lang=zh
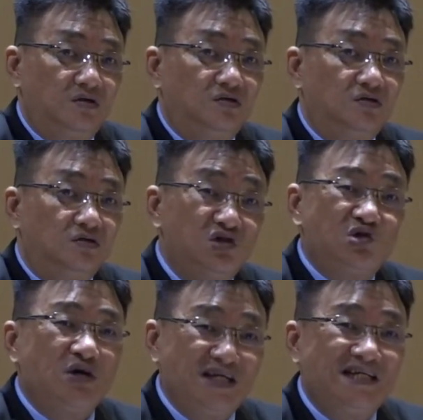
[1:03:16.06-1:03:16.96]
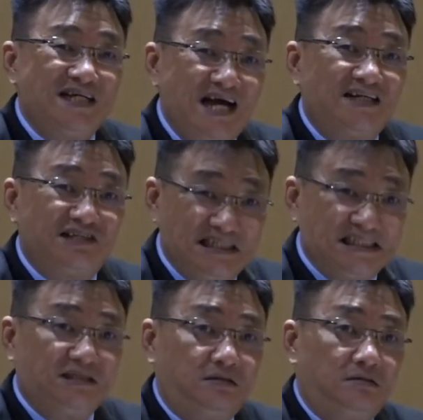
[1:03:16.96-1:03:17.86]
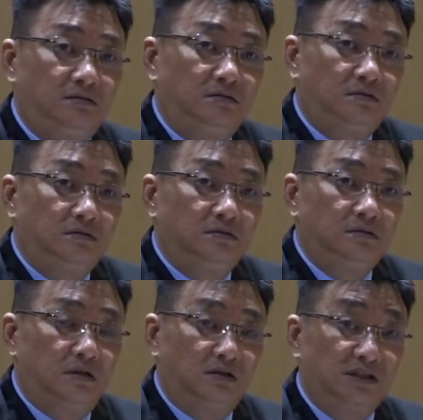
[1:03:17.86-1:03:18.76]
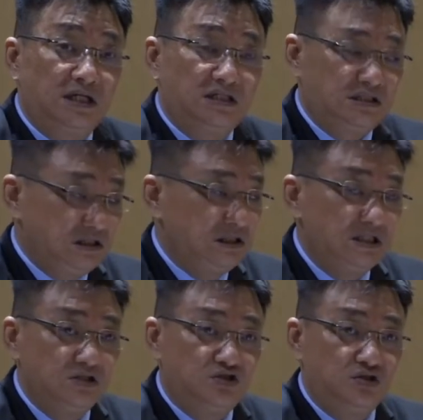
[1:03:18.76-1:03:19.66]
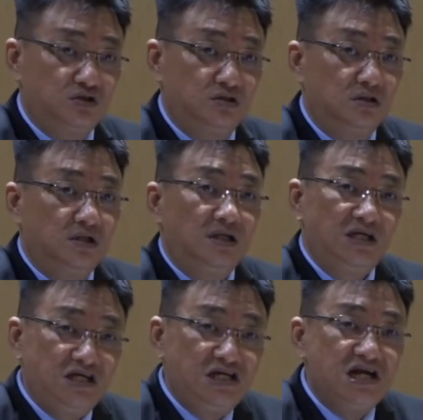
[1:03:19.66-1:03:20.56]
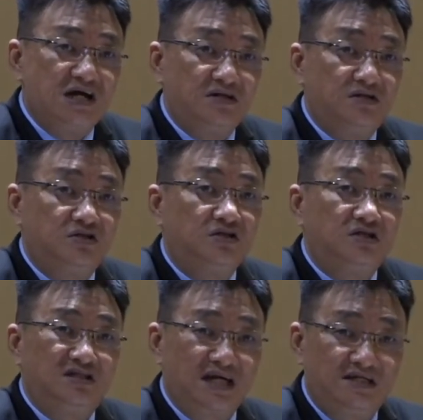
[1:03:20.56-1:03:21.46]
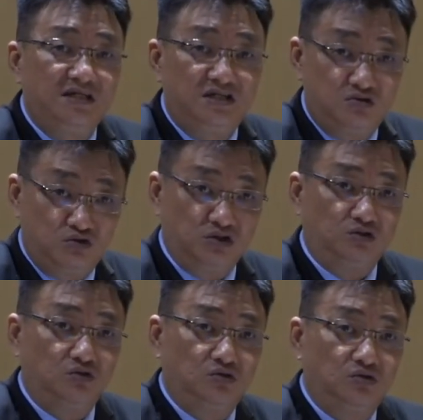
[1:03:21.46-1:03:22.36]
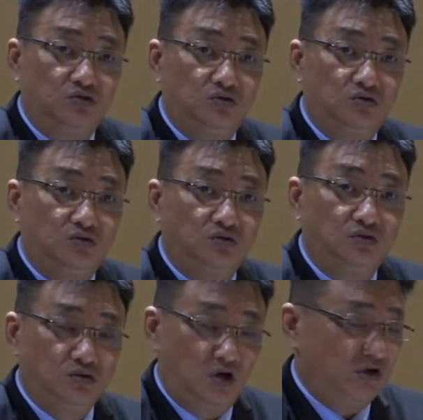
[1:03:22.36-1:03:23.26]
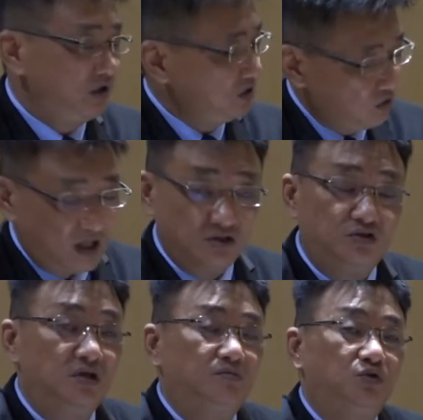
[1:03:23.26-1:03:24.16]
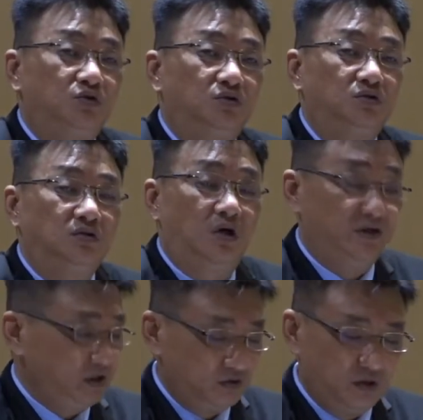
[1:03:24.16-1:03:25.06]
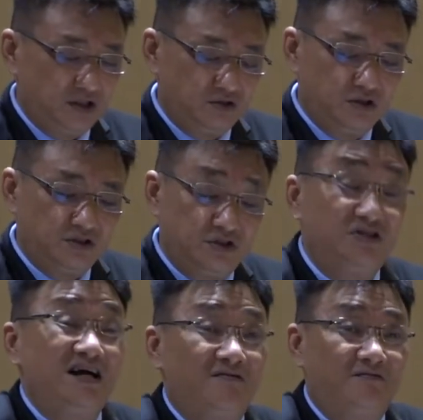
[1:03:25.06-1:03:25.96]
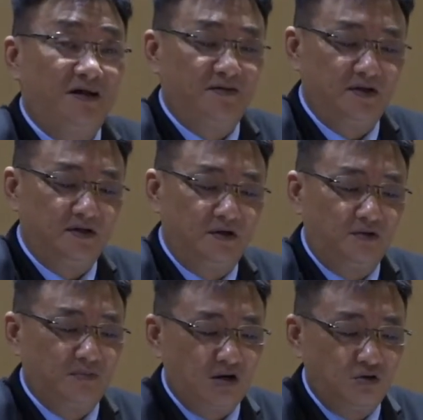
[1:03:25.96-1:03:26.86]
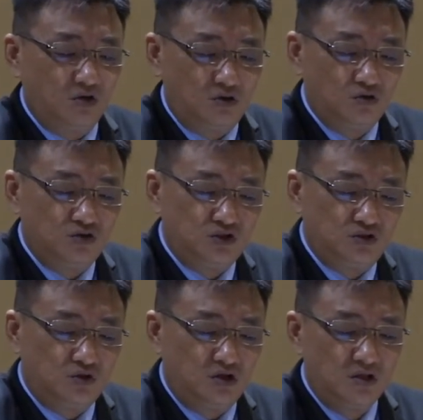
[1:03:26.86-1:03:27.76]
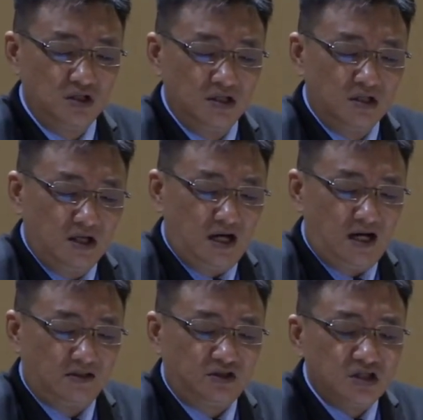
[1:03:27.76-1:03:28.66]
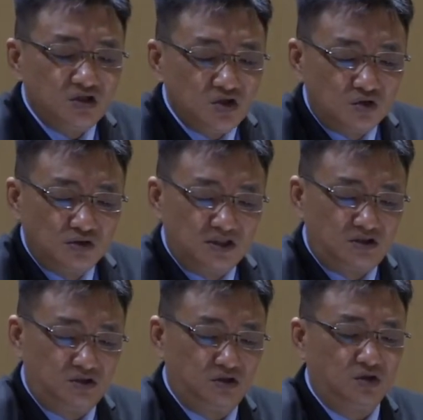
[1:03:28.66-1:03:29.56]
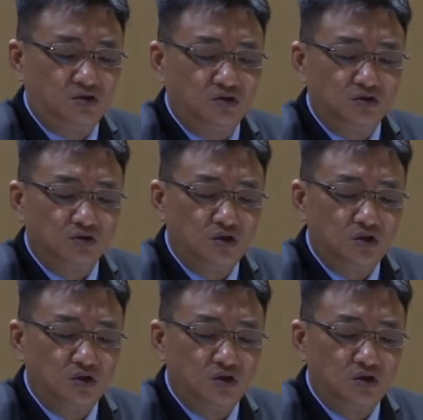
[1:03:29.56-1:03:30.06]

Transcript: 无愧的良心在试验时依然是站立的稳固一端却不一端却是相反的保罗如此说正用的时候